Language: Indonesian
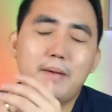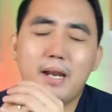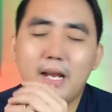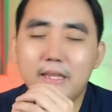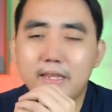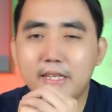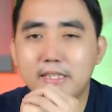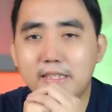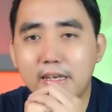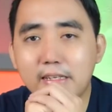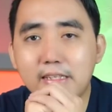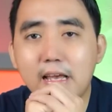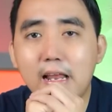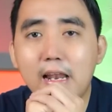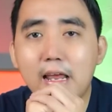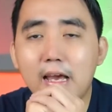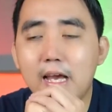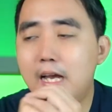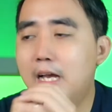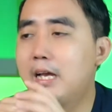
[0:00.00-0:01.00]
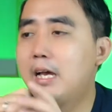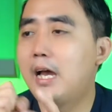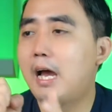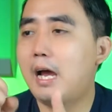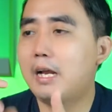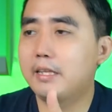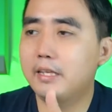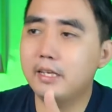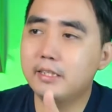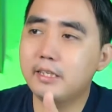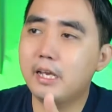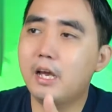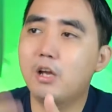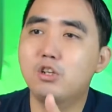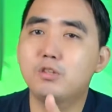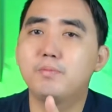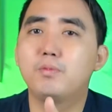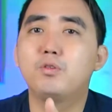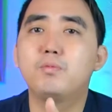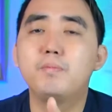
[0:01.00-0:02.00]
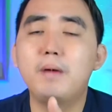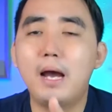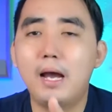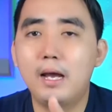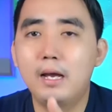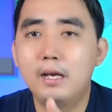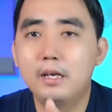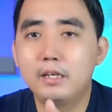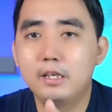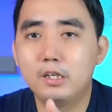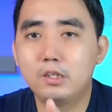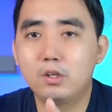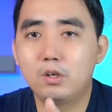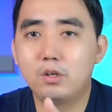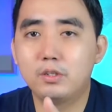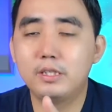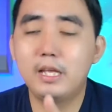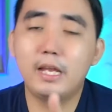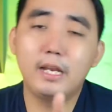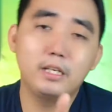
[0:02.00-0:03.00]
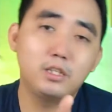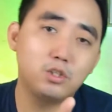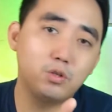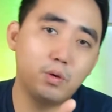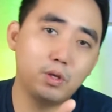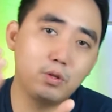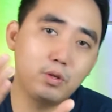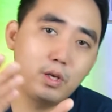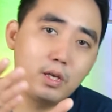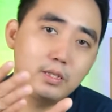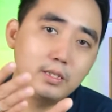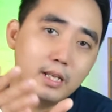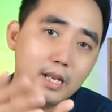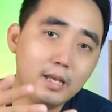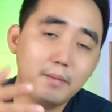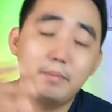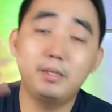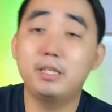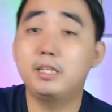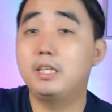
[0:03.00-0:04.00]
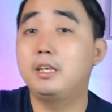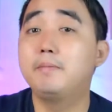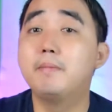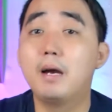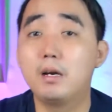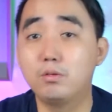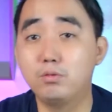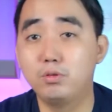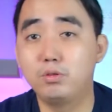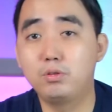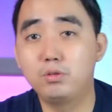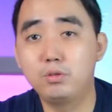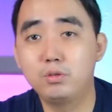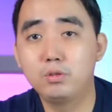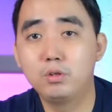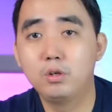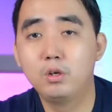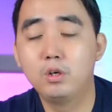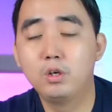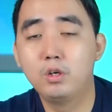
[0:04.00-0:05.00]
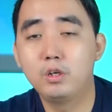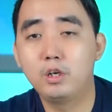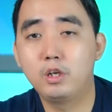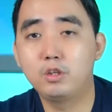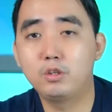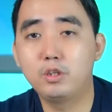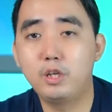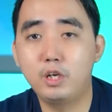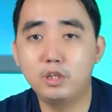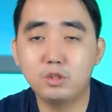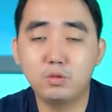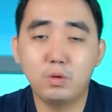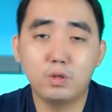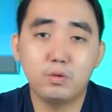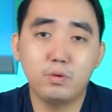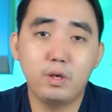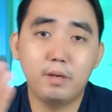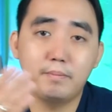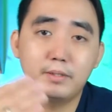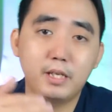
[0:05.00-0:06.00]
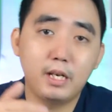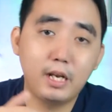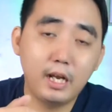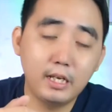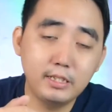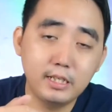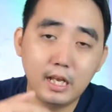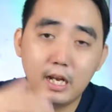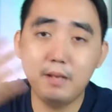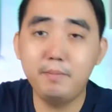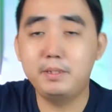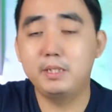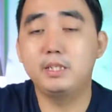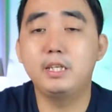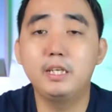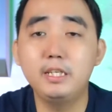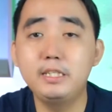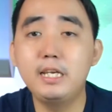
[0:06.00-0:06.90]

marketing saya salah katanya saya harus berubah gitu loh dari sesuatu yang jelek bisa jadi bagus gitu dari sesuatu yang misalnya nggak jalan bisa jadi